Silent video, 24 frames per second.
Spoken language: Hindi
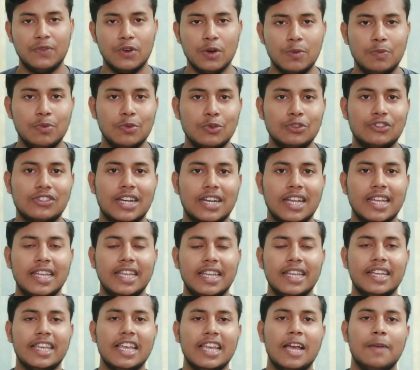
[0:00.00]
वो पूछ रहे
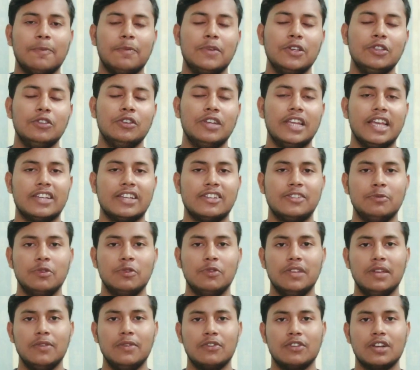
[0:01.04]
हैं कि आपकी जो नेक्स्ट
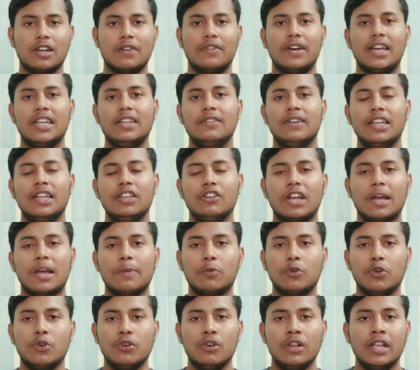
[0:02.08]
मूवी है वो कब आने वाली है और
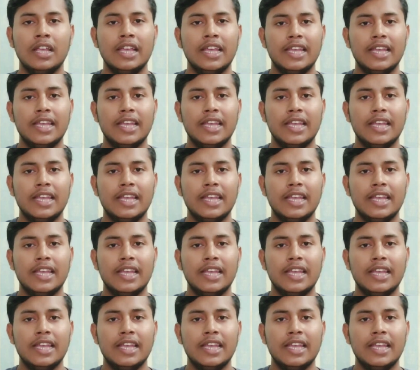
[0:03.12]
आपको